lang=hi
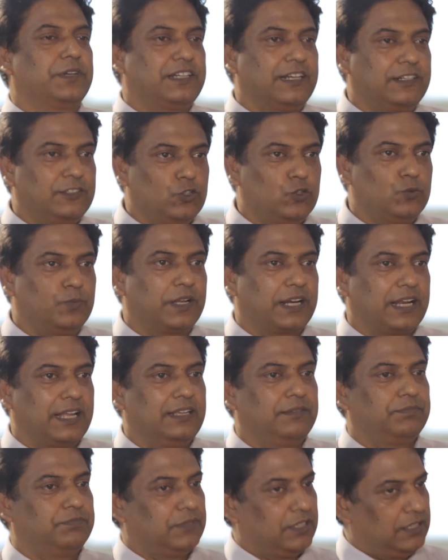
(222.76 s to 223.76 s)
परसेंट से ऊपर
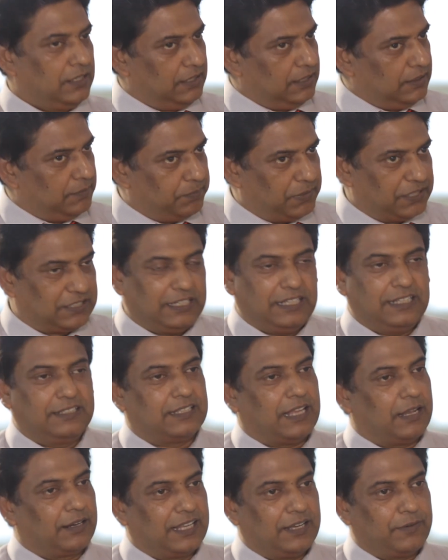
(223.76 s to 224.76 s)
आए पिछले
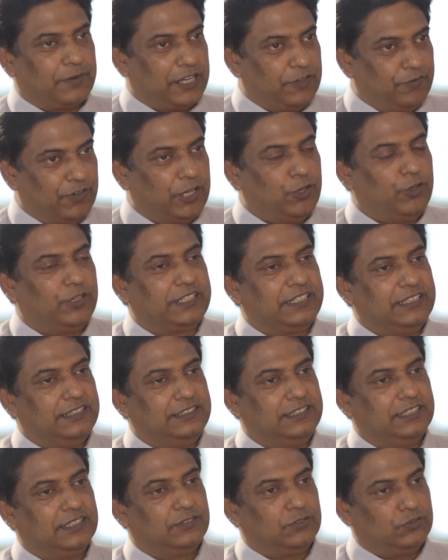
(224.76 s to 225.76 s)
साल का इवेल्यूट
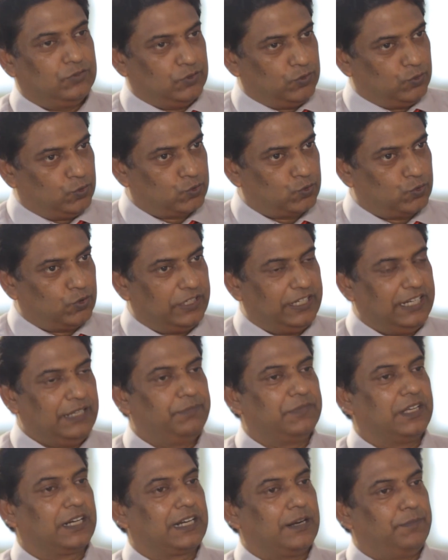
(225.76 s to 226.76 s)
कीजिए उसको
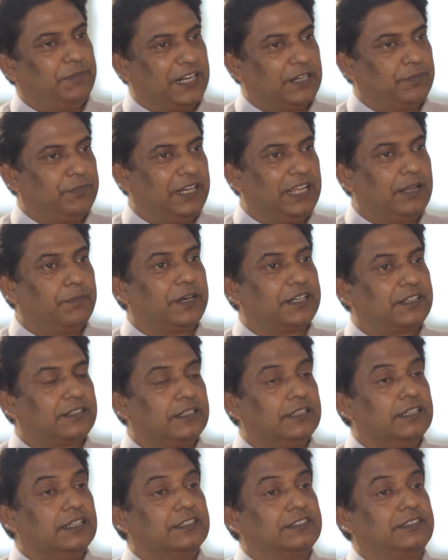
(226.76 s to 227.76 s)
रिडीम करके आप डेट मिले बट
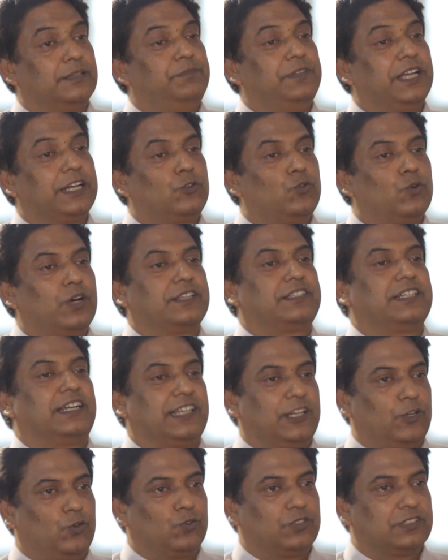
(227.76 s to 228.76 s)
सब्जेक्ट टू
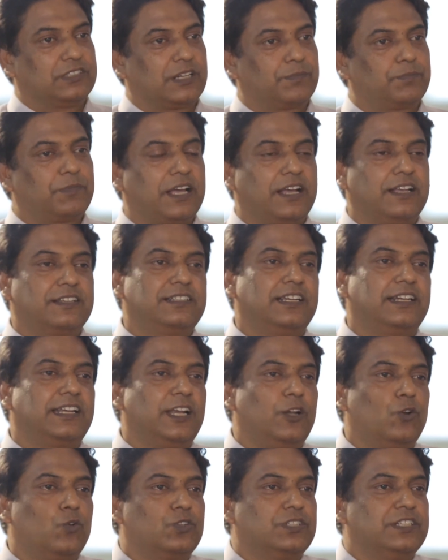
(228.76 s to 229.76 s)
असेट एलोकेशन अपना
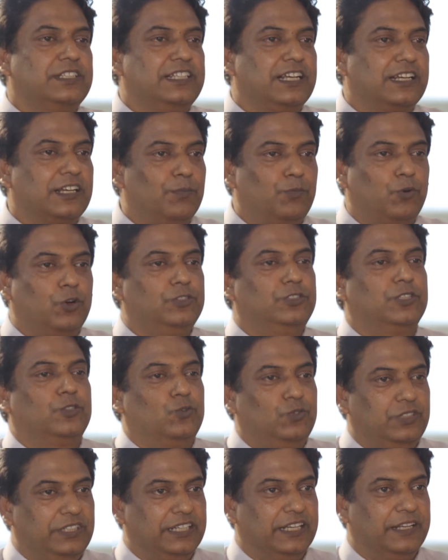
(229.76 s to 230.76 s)
असेट एलोकेशन देखना बहुत
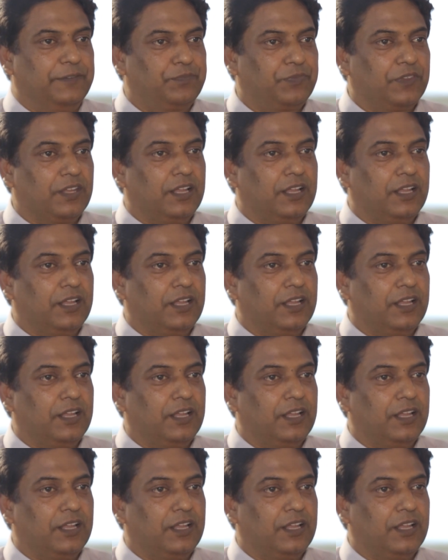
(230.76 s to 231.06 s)
ज़रूरी है